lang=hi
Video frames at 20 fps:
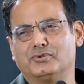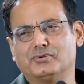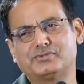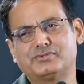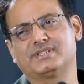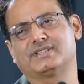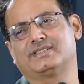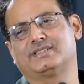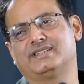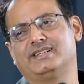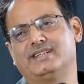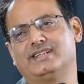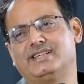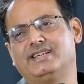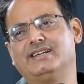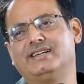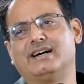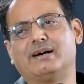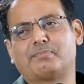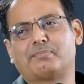हो सकता है
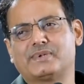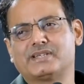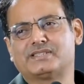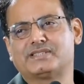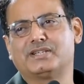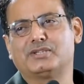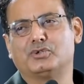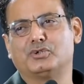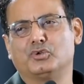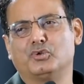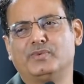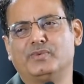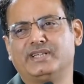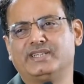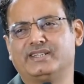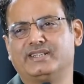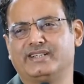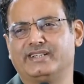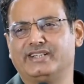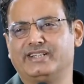कि आपके साथ दो
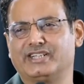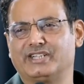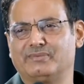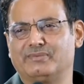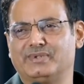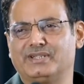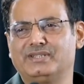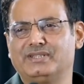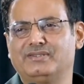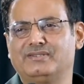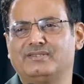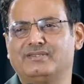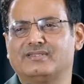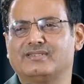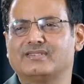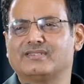महीने रहने के बाद